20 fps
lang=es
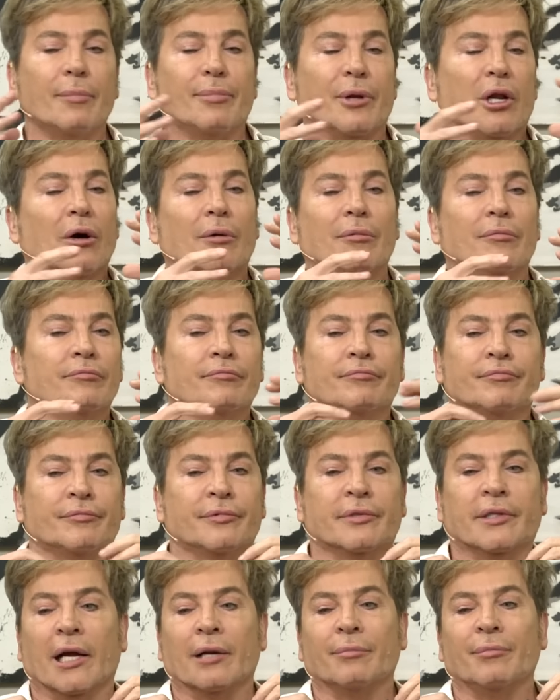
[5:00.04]
pero
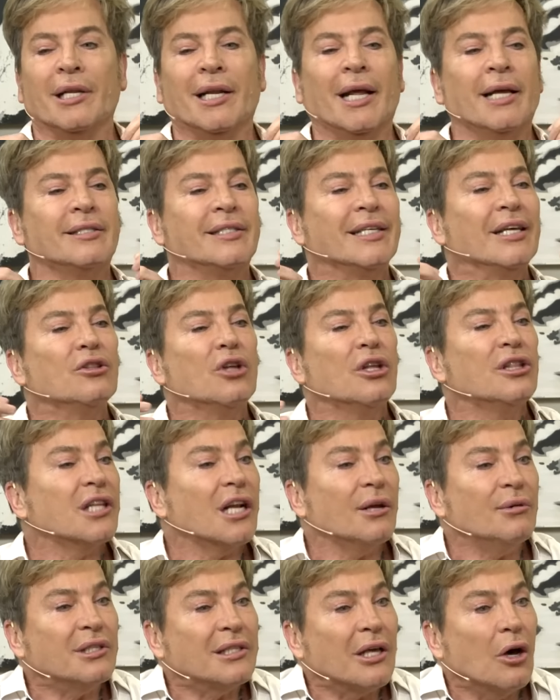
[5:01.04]
terminé siendo
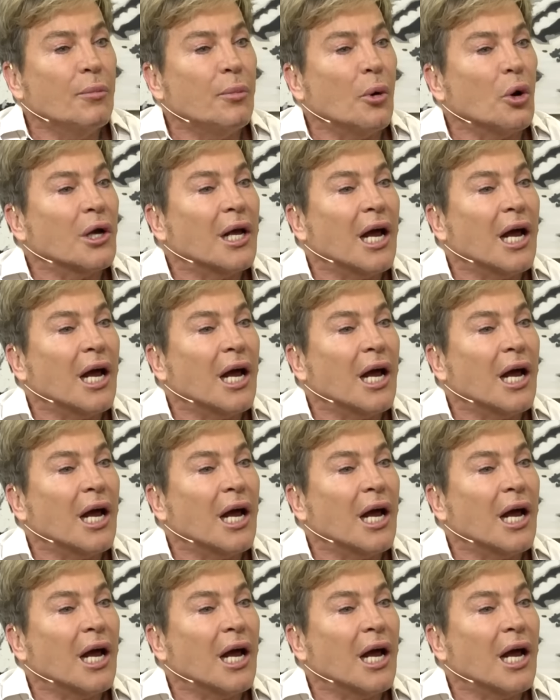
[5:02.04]
entrevistado por